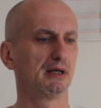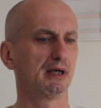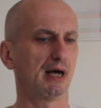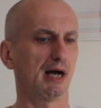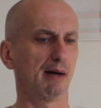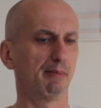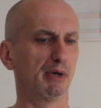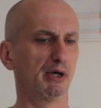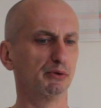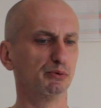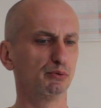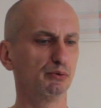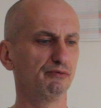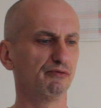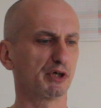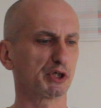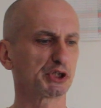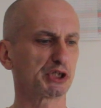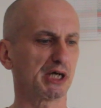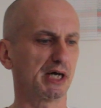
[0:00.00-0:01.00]
aber
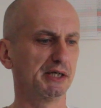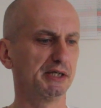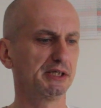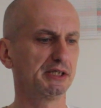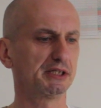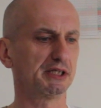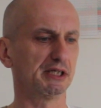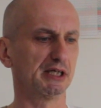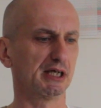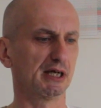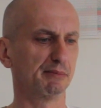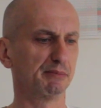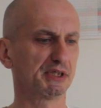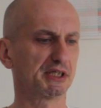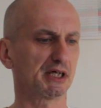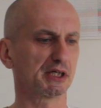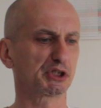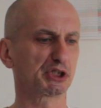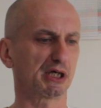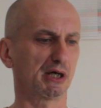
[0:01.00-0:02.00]
nun wahrscheinlich eher
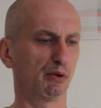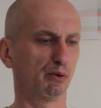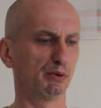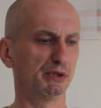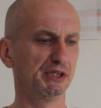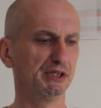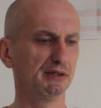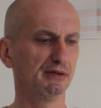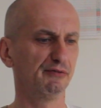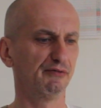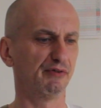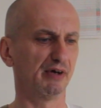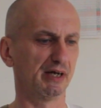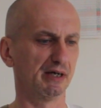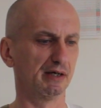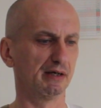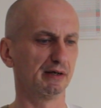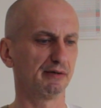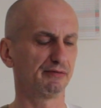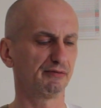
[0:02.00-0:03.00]
mit der
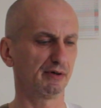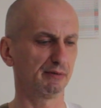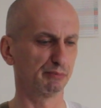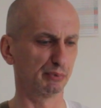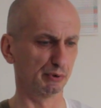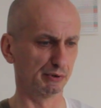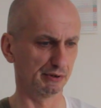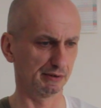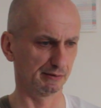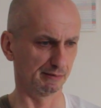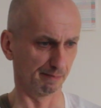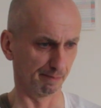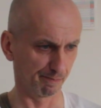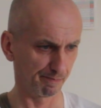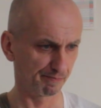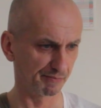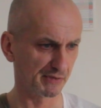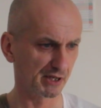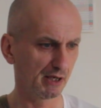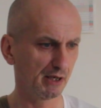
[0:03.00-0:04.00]
Shaolin-Welle verbunden.
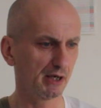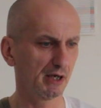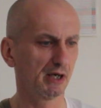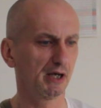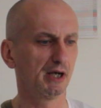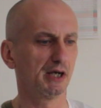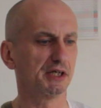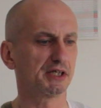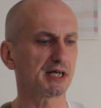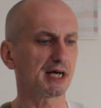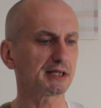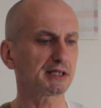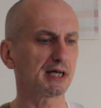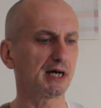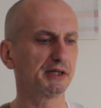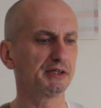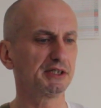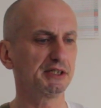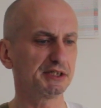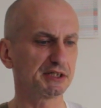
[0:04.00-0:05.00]
Ich hatte
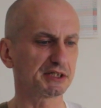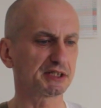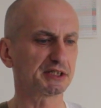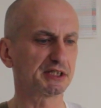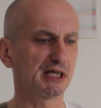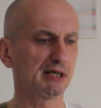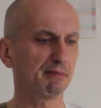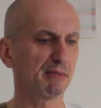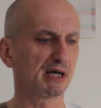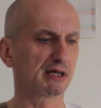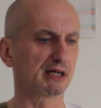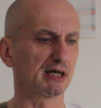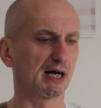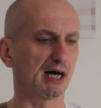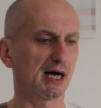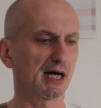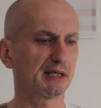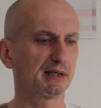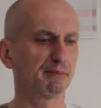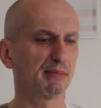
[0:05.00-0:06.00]
an dieses Thema
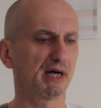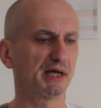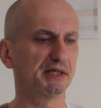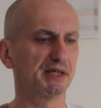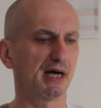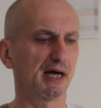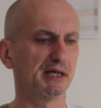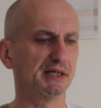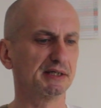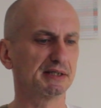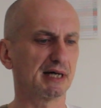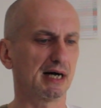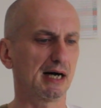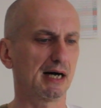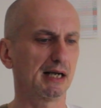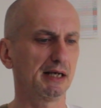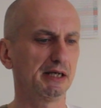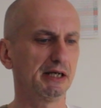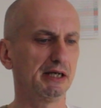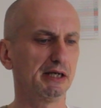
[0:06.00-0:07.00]
gerade bei deinen
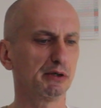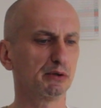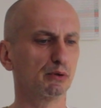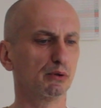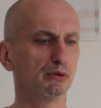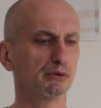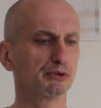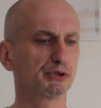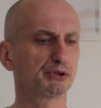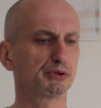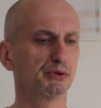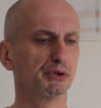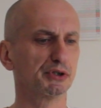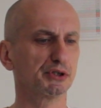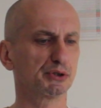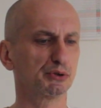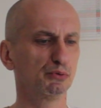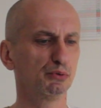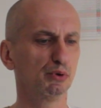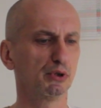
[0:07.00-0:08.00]
Darlegungen zur
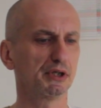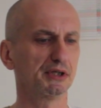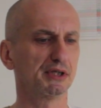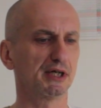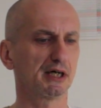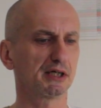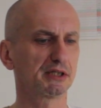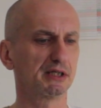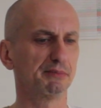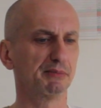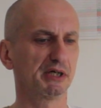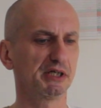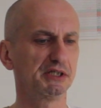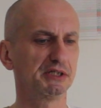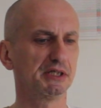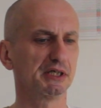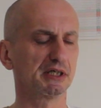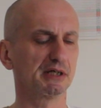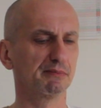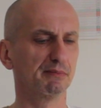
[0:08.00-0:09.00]
Suche nach dem
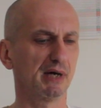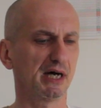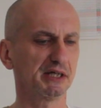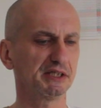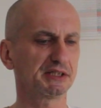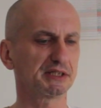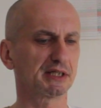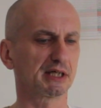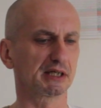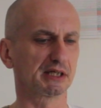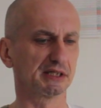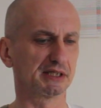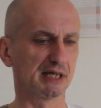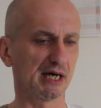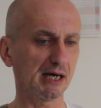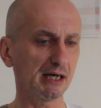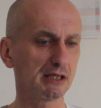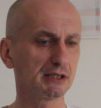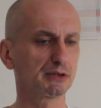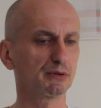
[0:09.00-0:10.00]
richtigen Meister
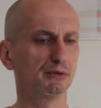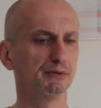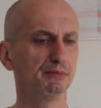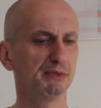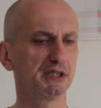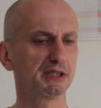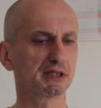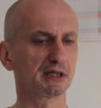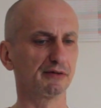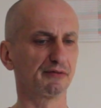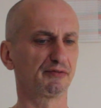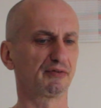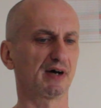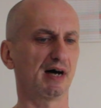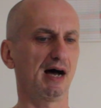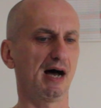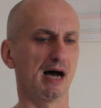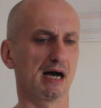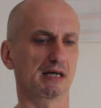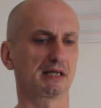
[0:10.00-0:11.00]
gedacht und mich
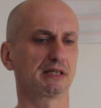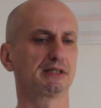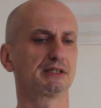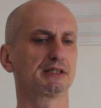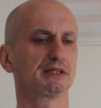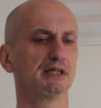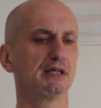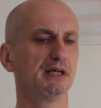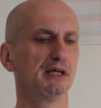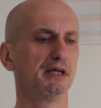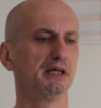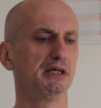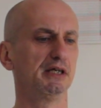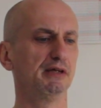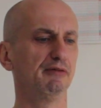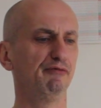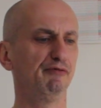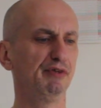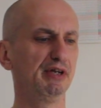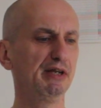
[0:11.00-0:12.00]
gefragt,
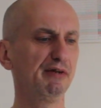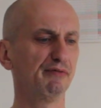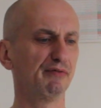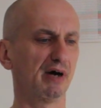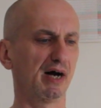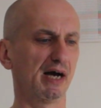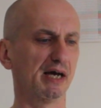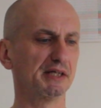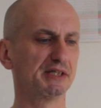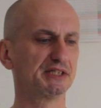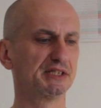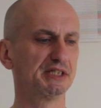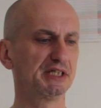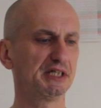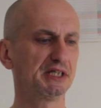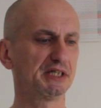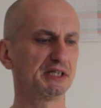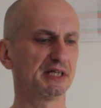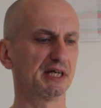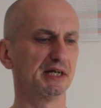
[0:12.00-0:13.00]
inwieweit
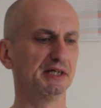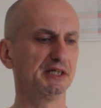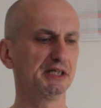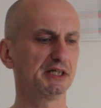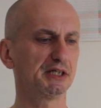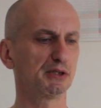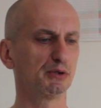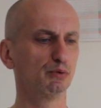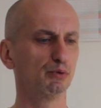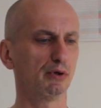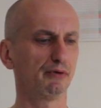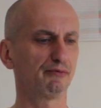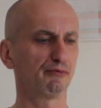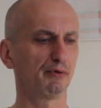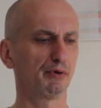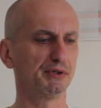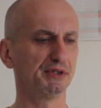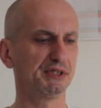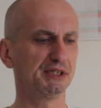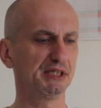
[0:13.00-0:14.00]
sich der nicht nur
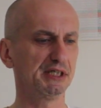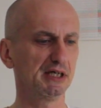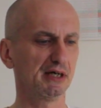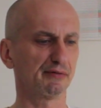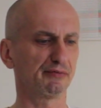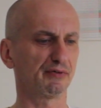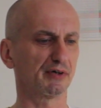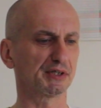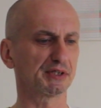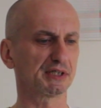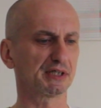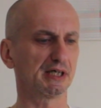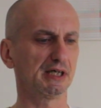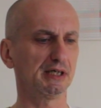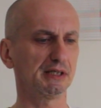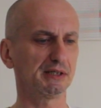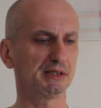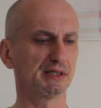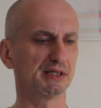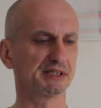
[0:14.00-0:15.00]
von dir
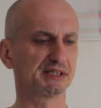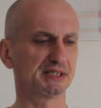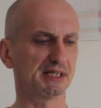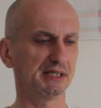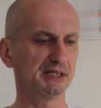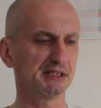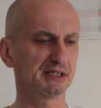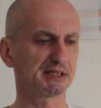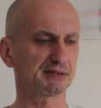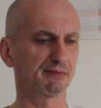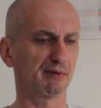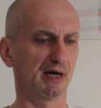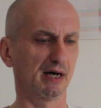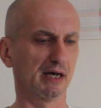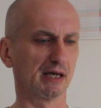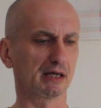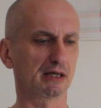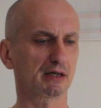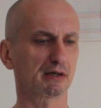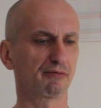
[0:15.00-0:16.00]
vertretene
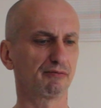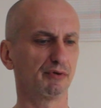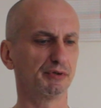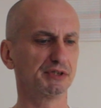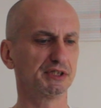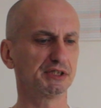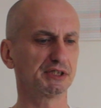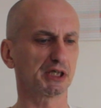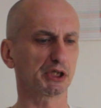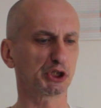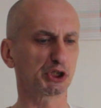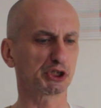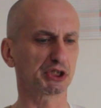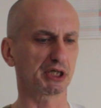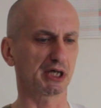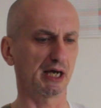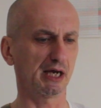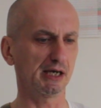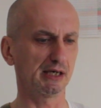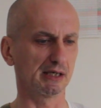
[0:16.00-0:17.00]
Sennzweig von dieser
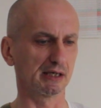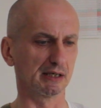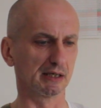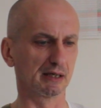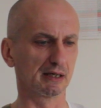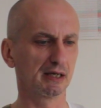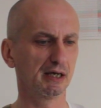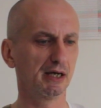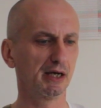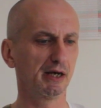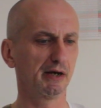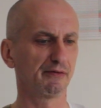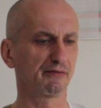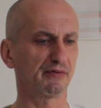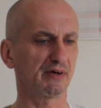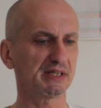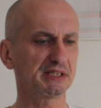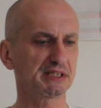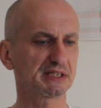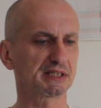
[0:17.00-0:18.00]
strengen,
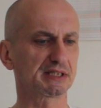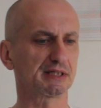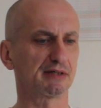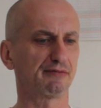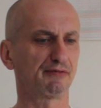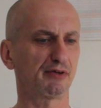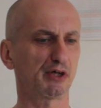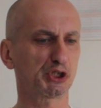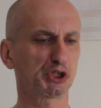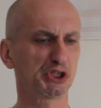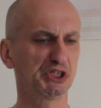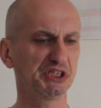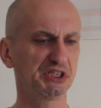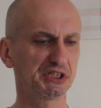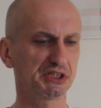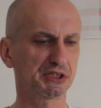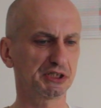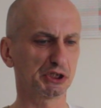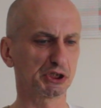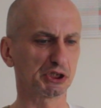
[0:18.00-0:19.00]
fast
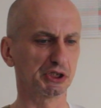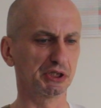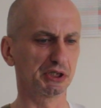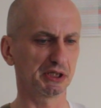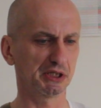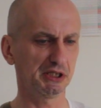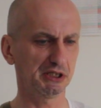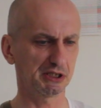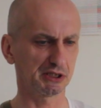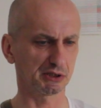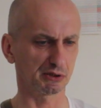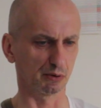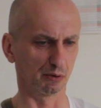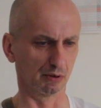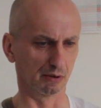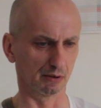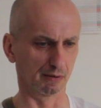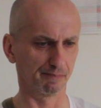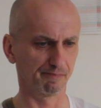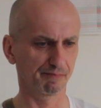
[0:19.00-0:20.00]
faschistischen
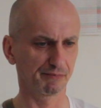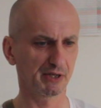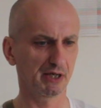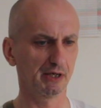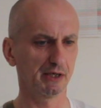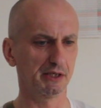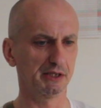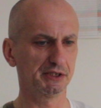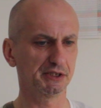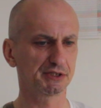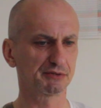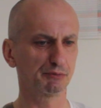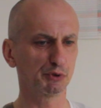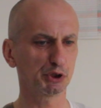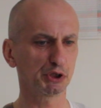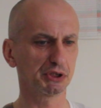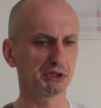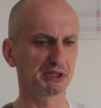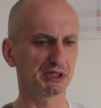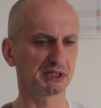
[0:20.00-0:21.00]
Richtung
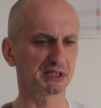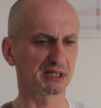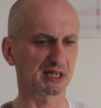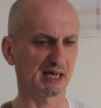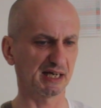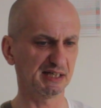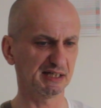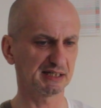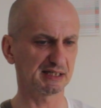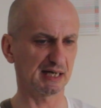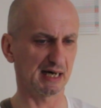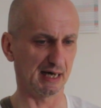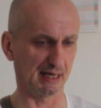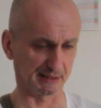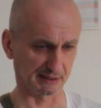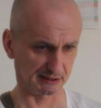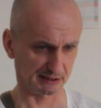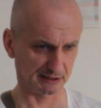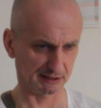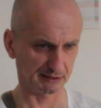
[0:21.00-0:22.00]
inzwischen getrennt
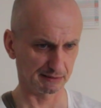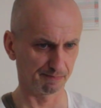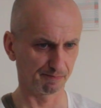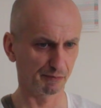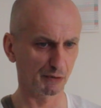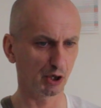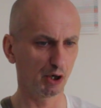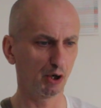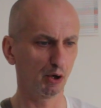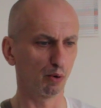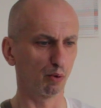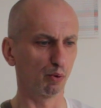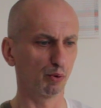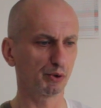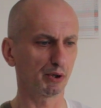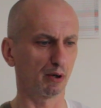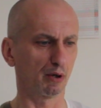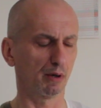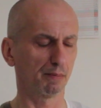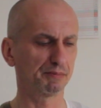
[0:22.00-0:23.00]
hat
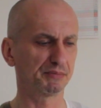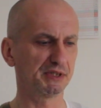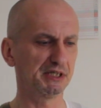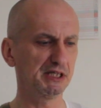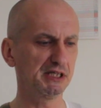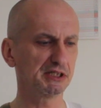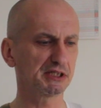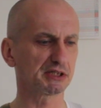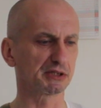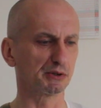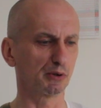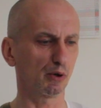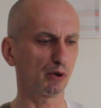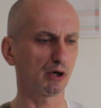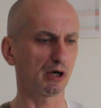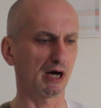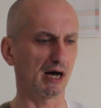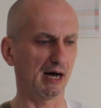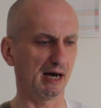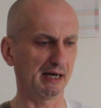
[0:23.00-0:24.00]
oder ob dies
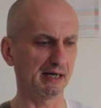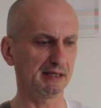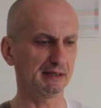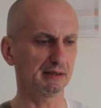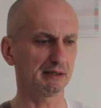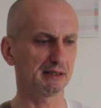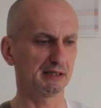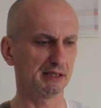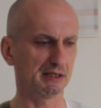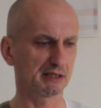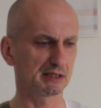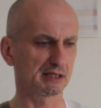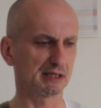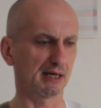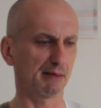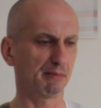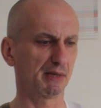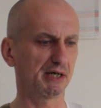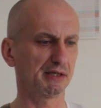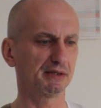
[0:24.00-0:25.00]
noch ein in
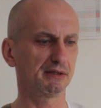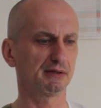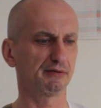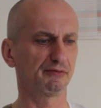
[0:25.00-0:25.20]
Klammern